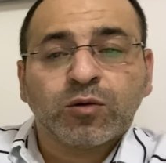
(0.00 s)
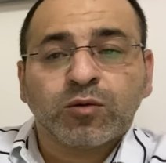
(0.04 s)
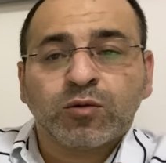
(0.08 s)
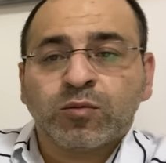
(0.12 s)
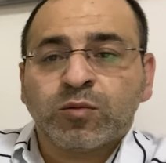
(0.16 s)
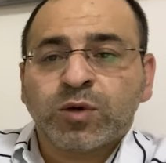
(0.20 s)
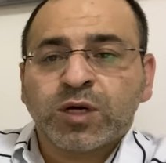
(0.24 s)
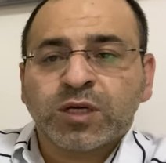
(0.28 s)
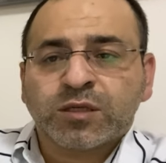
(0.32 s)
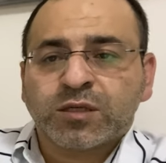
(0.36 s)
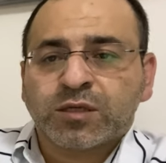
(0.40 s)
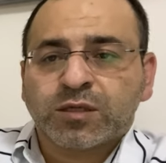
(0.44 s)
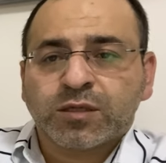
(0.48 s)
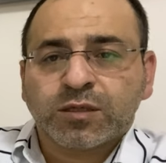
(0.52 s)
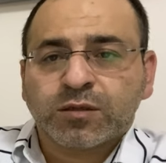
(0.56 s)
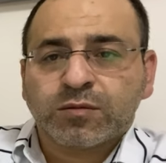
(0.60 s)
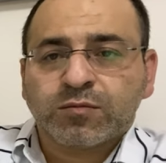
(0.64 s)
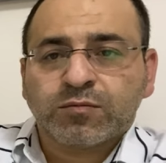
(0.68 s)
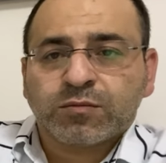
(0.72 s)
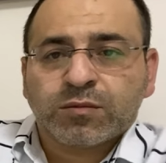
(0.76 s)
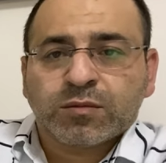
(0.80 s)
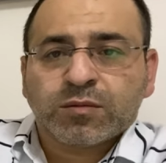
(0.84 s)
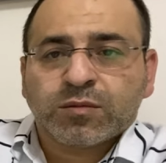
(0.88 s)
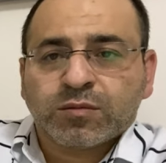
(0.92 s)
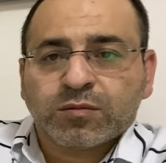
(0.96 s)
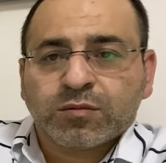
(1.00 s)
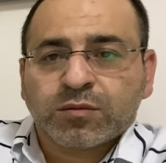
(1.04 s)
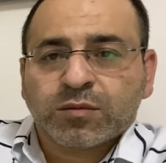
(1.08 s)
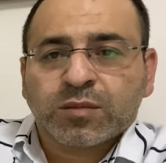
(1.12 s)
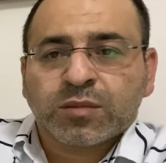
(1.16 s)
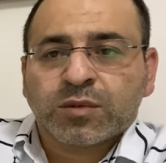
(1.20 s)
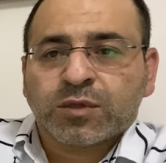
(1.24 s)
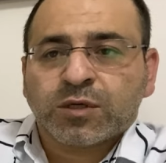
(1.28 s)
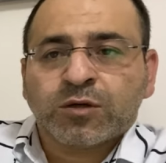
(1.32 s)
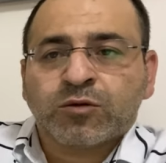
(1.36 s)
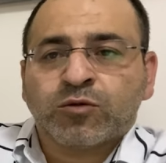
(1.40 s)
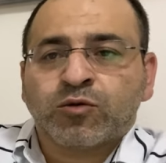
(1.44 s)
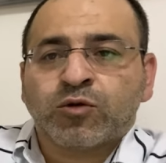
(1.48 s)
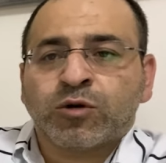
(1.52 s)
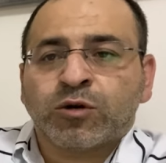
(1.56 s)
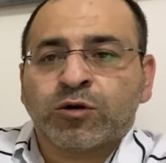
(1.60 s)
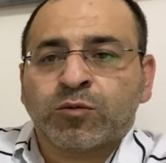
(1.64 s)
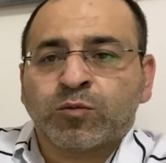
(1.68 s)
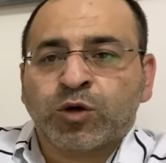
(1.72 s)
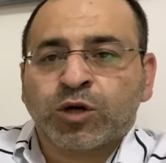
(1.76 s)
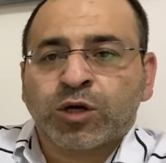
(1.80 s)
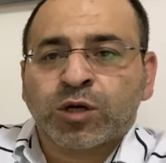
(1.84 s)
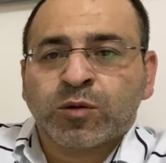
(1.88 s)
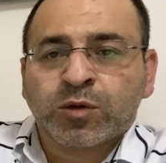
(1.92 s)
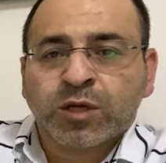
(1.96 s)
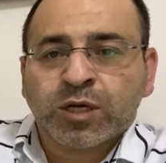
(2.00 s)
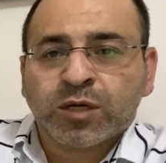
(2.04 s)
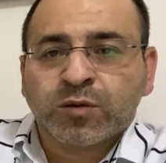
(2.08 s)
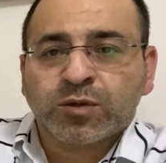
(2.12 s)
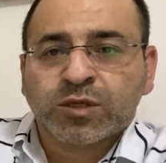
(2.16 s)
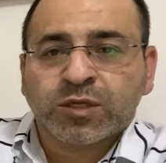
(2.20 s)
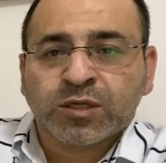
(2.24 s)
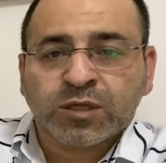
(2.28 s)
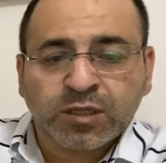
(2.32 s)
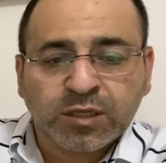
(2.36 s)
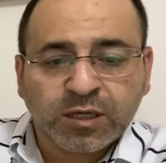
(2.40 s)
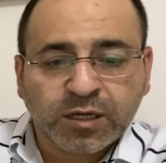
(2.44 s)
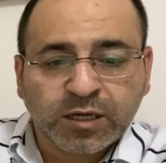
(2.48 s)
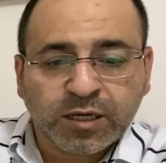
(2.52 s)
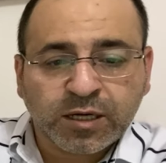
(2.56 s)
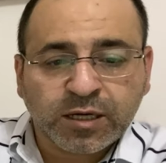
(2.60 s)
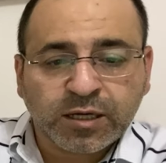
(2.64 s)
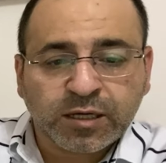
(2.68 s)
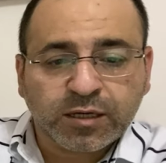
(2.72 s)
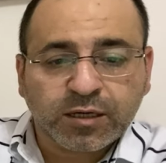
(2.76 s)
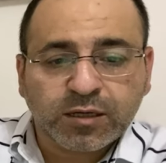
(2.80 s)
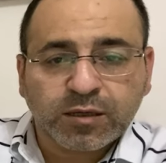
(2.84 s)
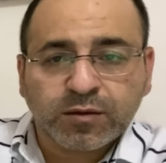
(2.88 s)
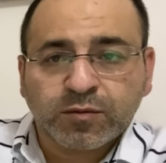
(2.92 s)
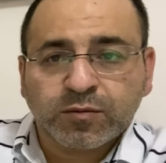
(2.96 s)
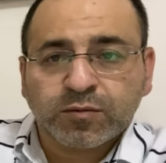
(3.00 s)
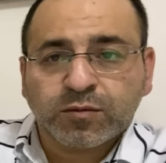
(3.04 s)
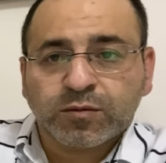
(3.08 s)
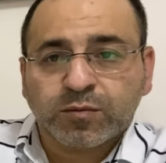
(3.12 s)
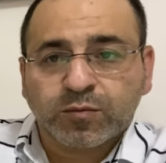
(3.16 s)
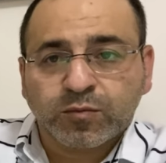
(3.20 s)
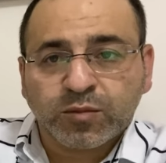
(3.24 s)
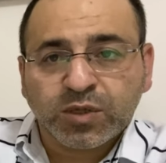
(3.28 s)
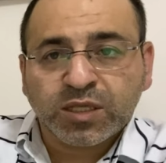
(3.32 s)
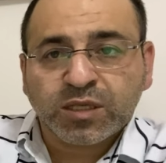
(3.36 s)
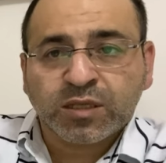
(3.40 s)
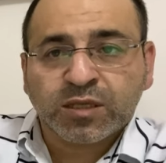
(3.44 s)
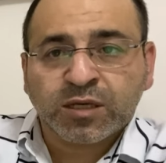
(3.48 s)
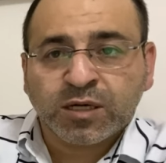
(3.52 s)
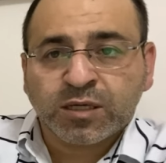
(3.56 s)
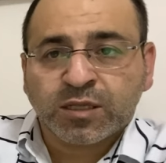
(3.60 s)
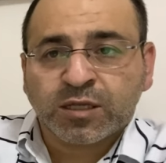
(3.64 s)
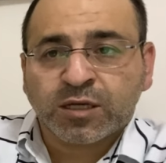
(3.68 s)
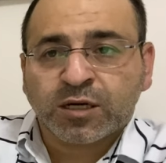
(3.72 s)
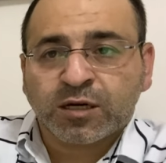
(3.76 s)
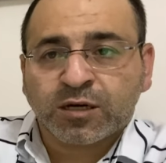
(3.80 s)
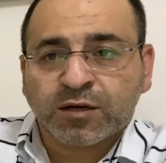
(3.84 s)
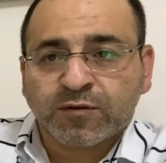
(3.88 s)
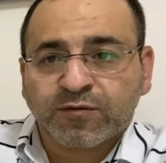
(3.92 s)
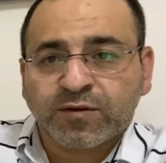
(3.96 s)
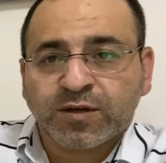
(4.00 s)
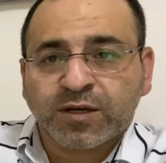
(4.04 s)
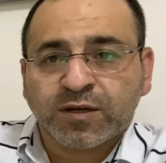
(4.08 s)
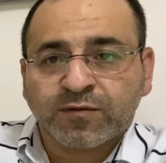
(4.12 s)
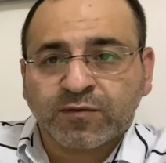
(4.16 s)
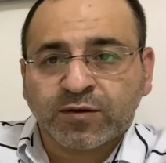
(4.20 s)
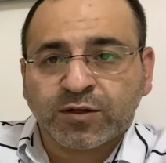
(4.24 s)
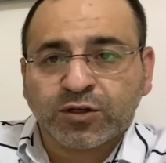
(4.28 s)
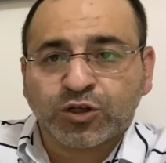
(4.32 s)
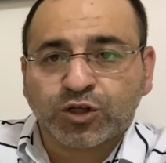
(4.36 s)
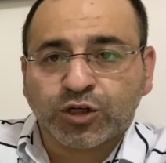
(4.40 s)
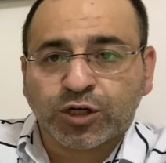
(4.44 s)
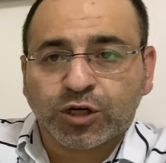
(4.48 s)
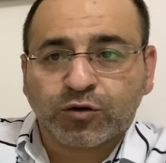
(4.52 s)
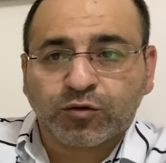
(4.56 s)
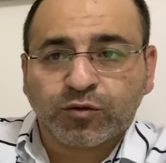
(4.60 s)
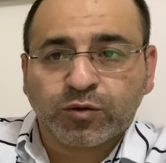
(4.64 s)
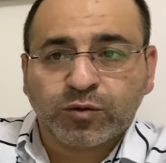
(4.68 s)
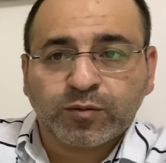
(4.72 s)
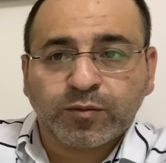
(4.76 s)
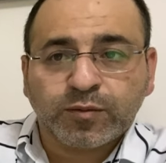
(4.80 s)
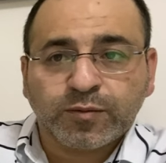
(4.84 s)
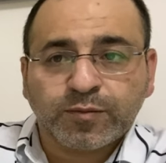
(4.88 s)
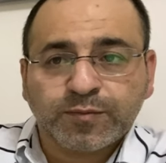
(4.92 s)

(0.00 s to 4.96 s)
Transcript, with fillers: بس هي إيه كل المقابلة خمس دقايق بدك تعرف كيف تجاوب